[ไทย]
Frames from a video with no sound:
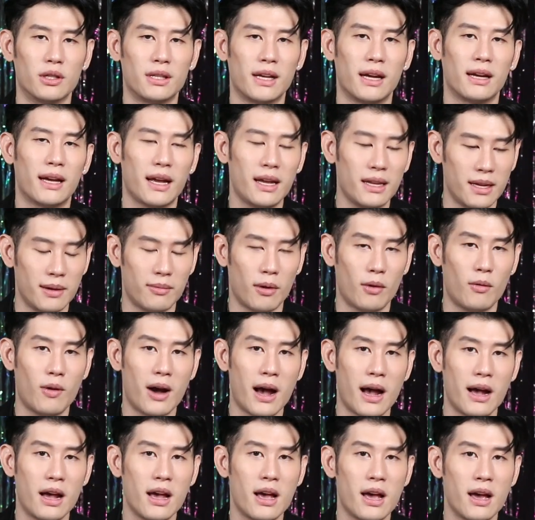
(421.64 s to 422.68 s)
จเช็คให้ดีเพราะ
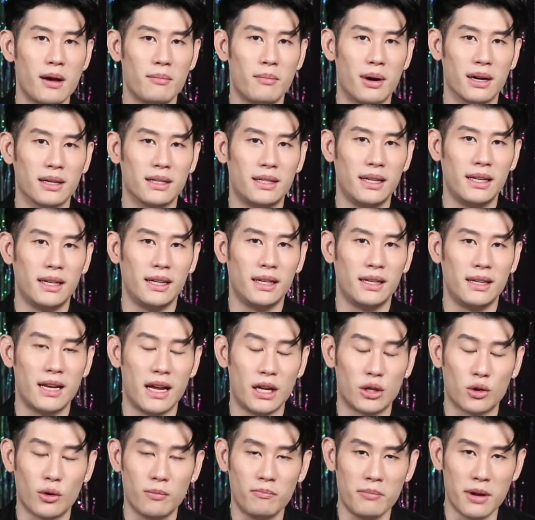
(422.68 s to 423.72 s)
ว่าบางทีใน
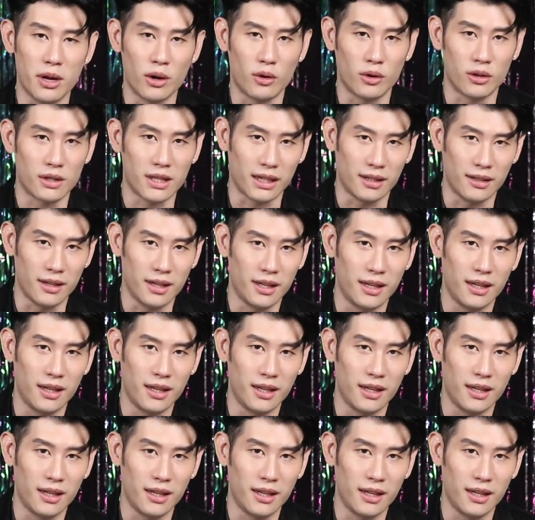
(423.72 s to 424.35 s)
ช่วงปี67